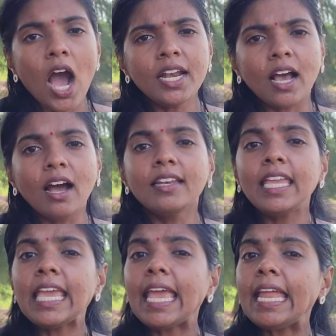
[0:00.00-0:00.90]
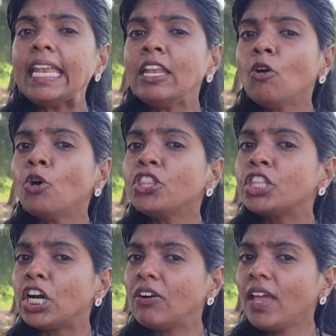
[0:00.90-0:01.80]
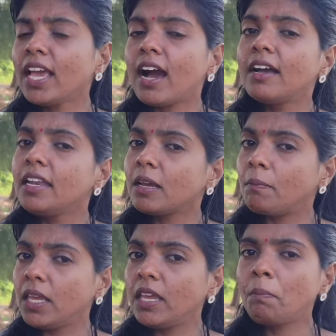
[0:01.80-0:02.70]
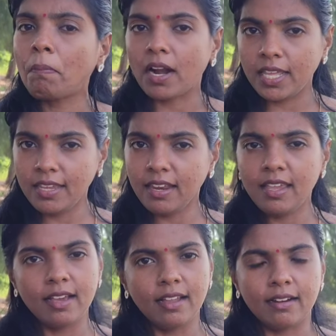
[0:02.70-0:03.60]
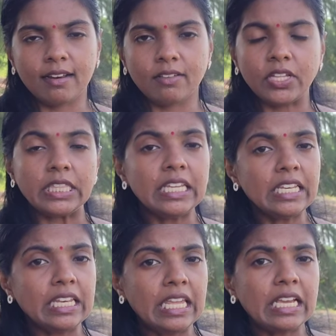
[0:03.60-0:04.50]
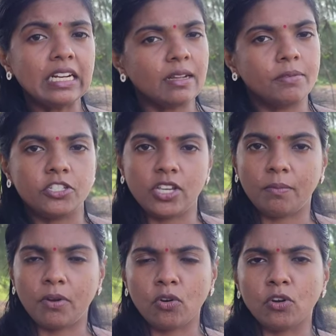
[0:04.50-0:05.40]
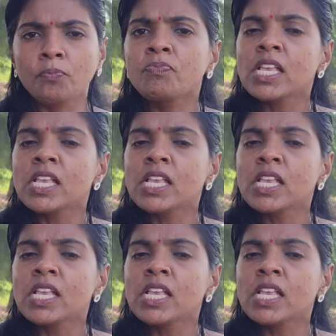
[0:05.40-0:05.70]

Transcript: ஆனால் நீங்கள் என்ன ஒரு தேவைக்காக நீங்கள் பிஎட் படிக்கிறீங்கன்றத வந்து நீங்கள் டபுள் செக் பண்ணணும்